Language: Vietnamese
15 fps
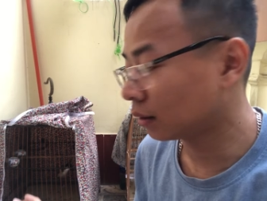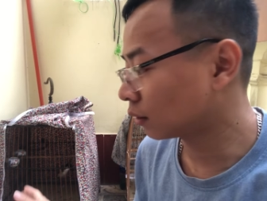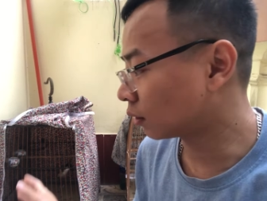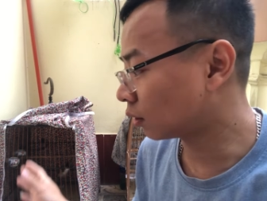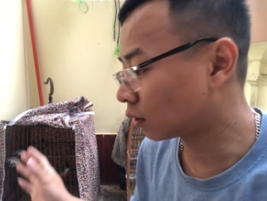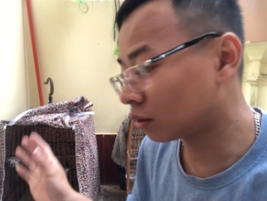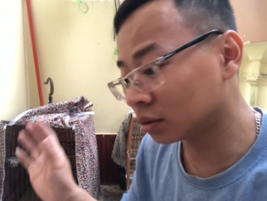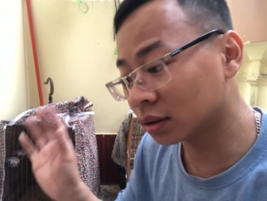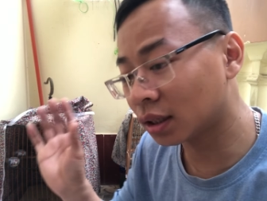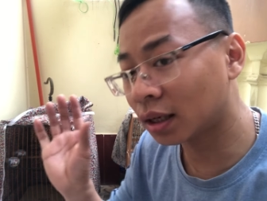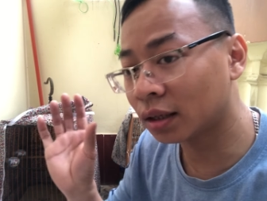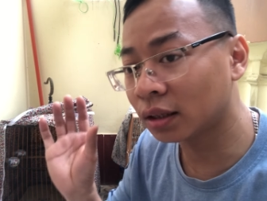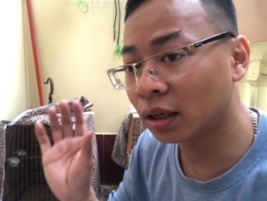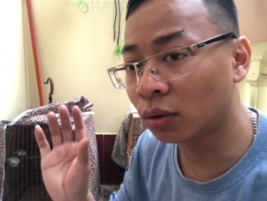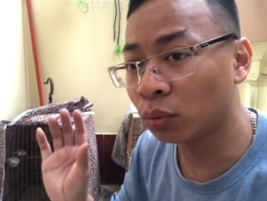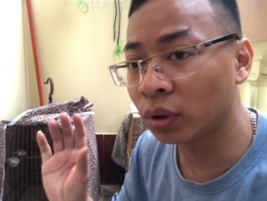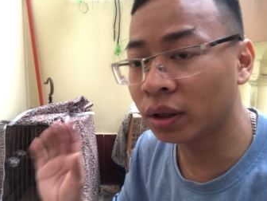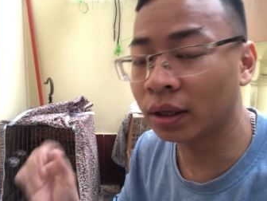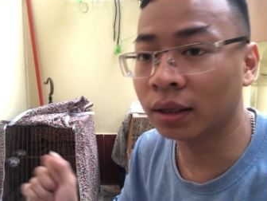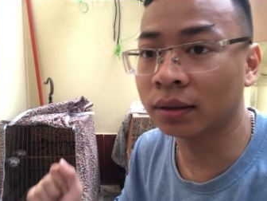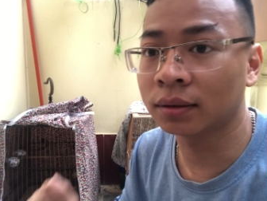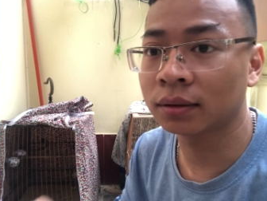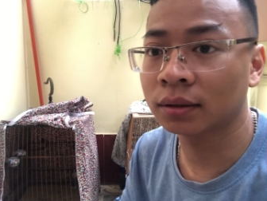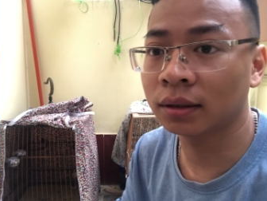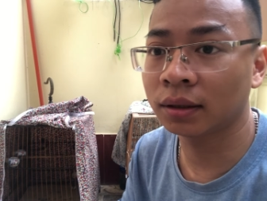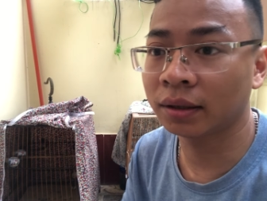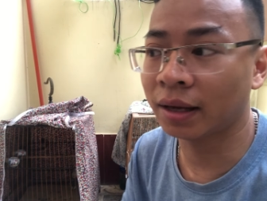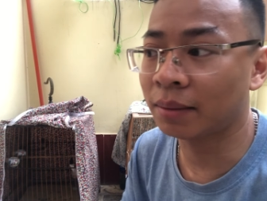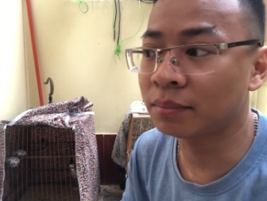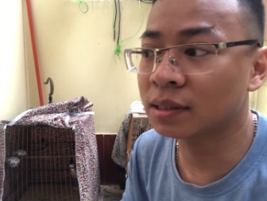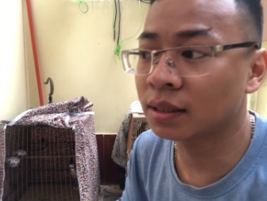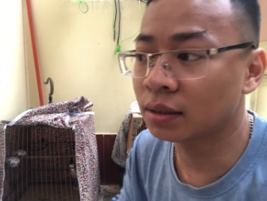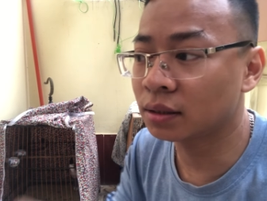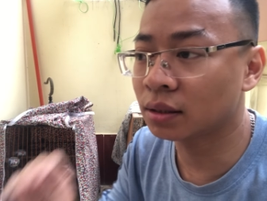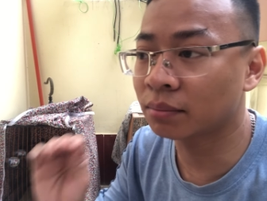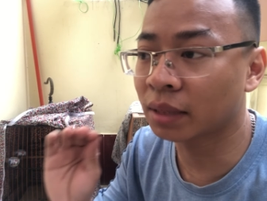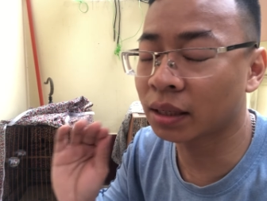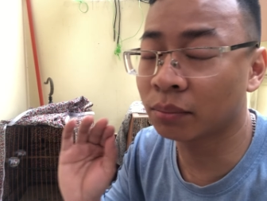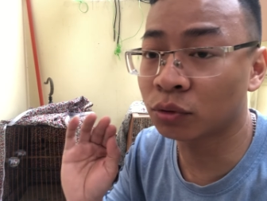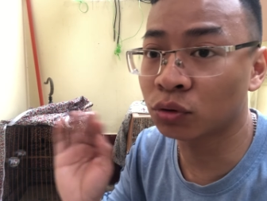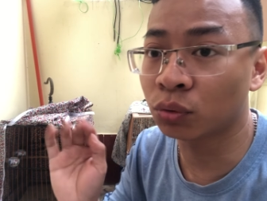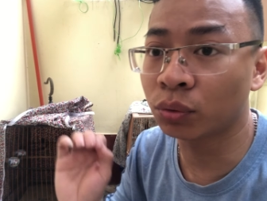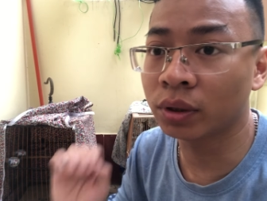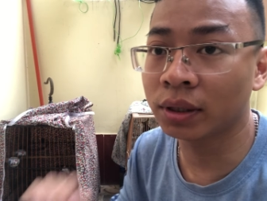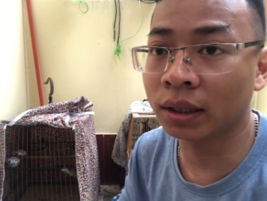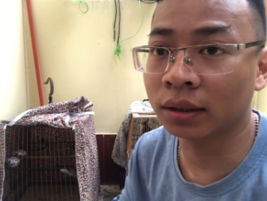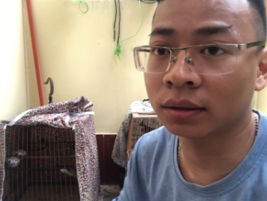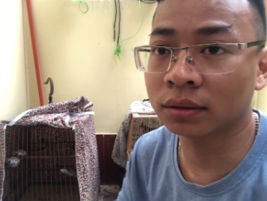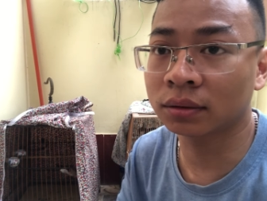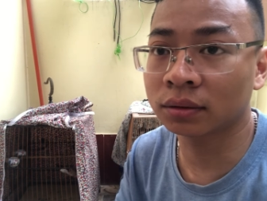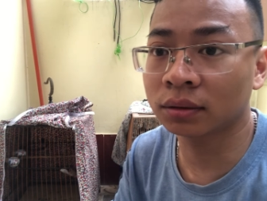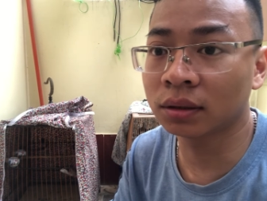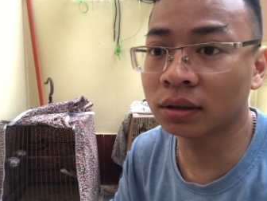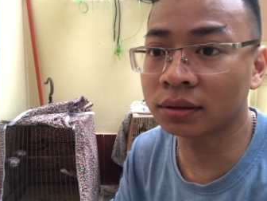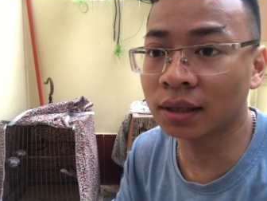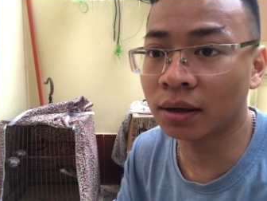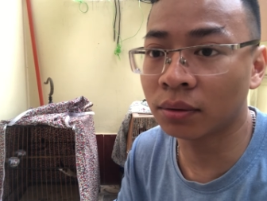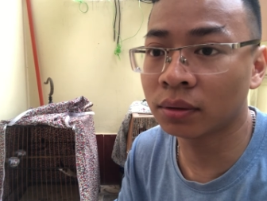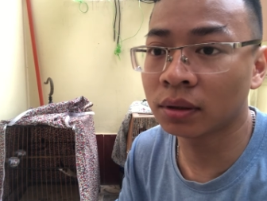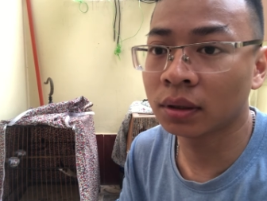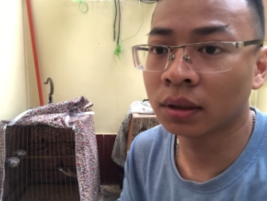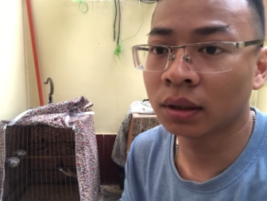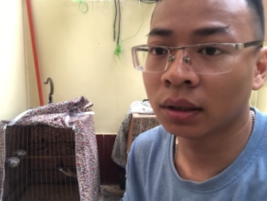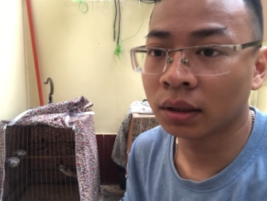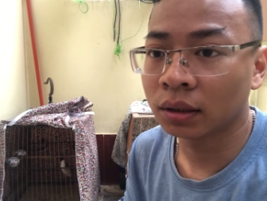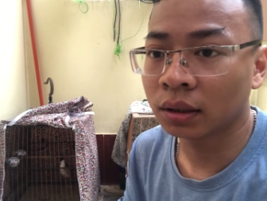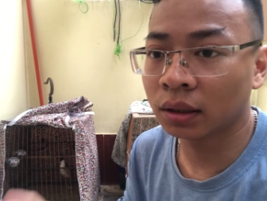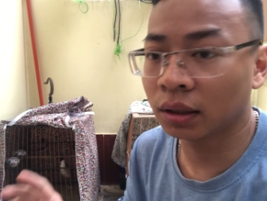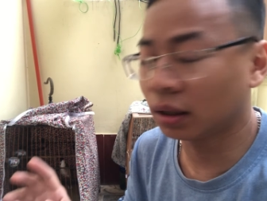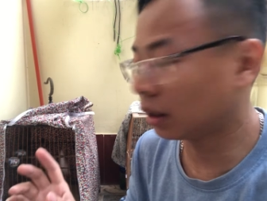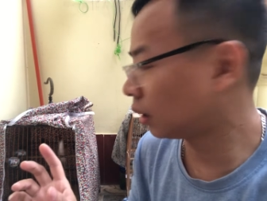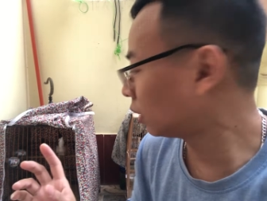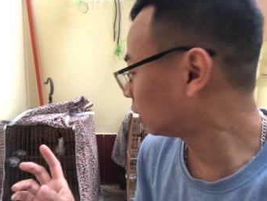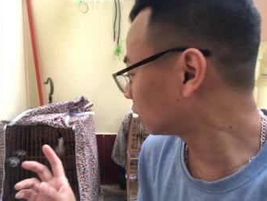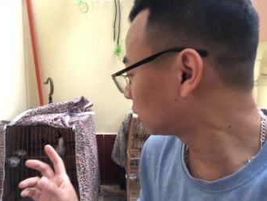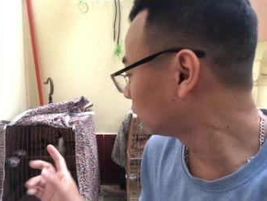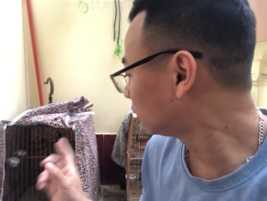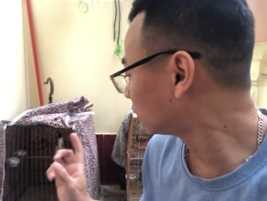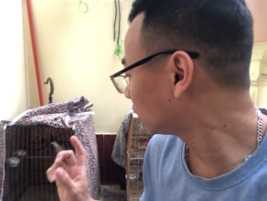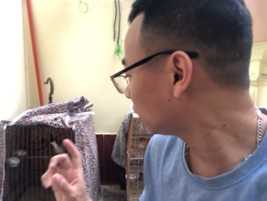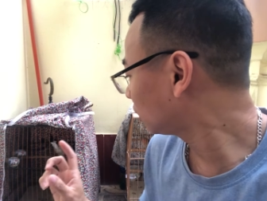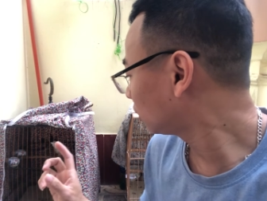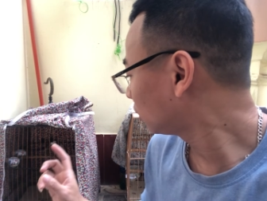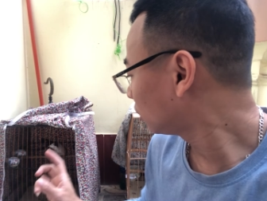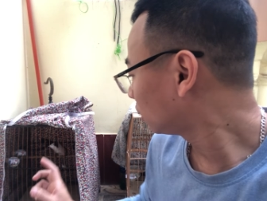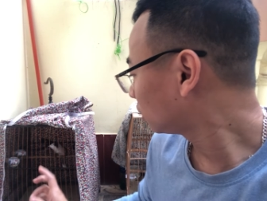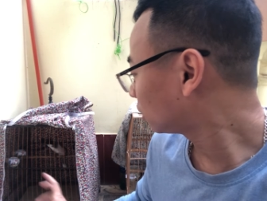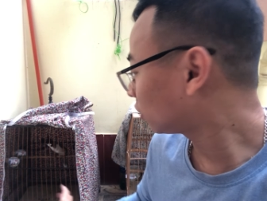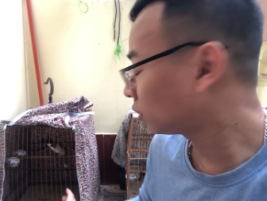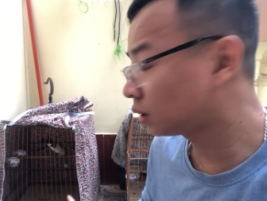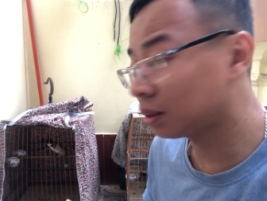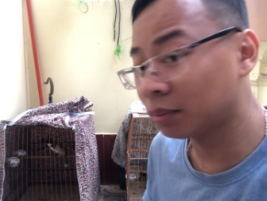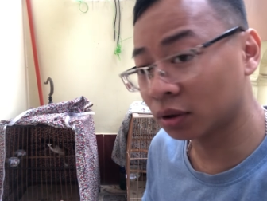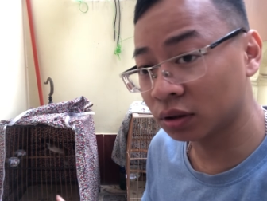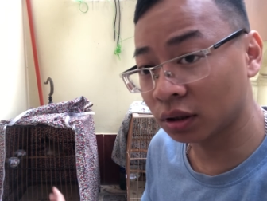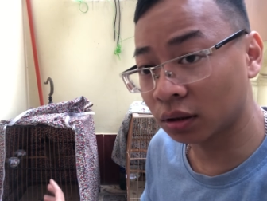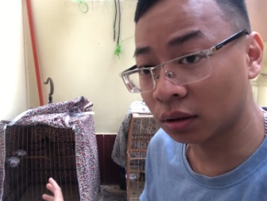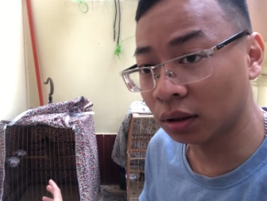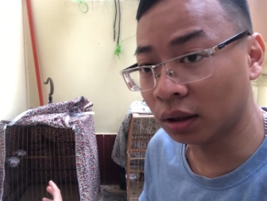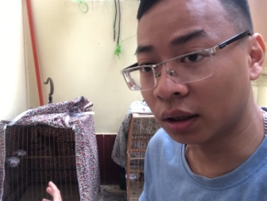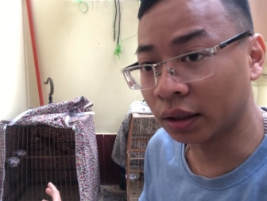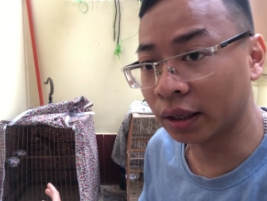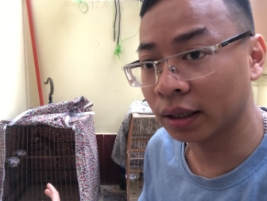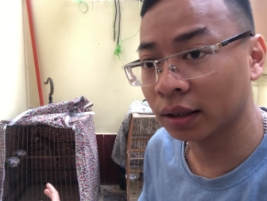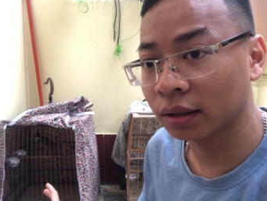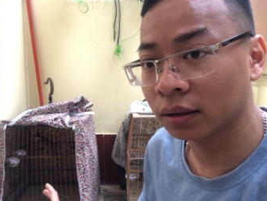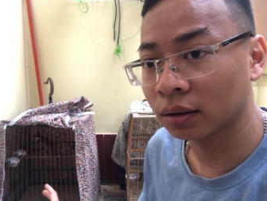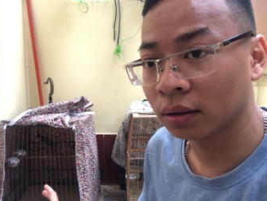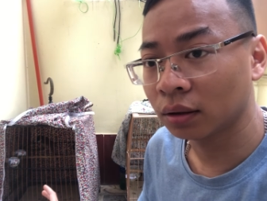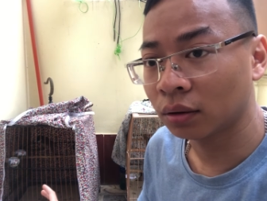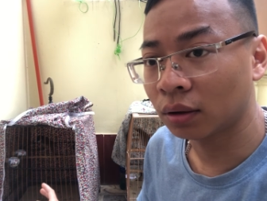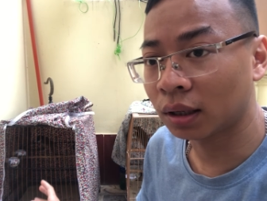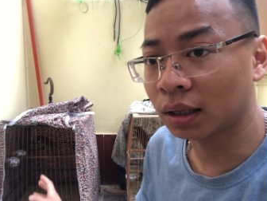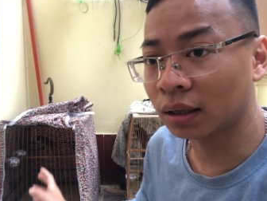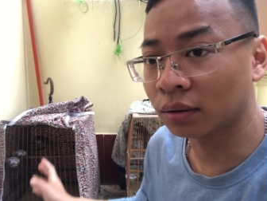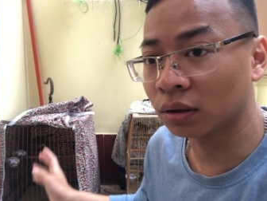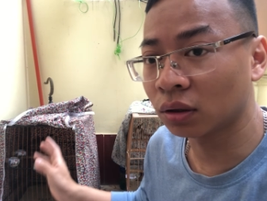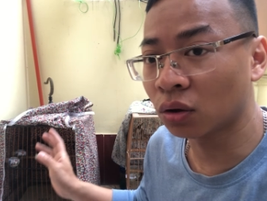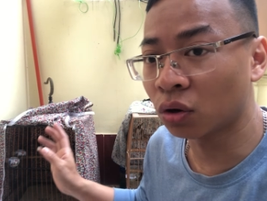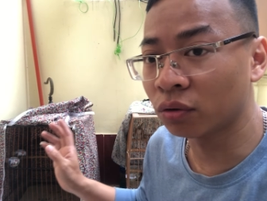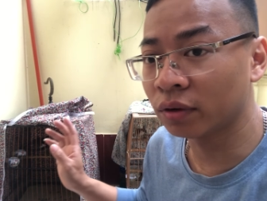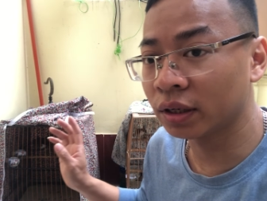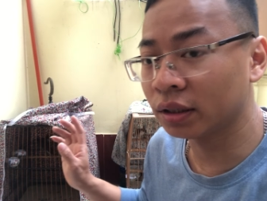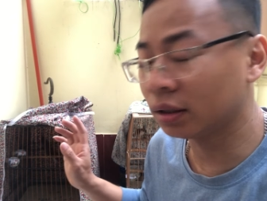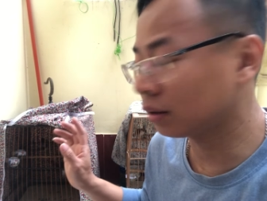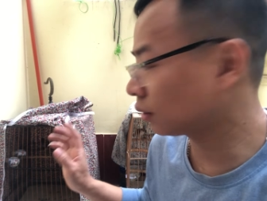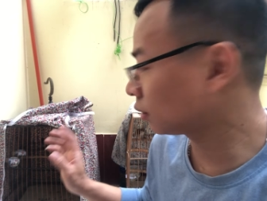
nó có rất là nhiều nguyên nhân. Thì em xin trình bày một số nguyên nhân như sau. Thì thường ấy, con chim nó chưa có lửa này, hoặc là đối với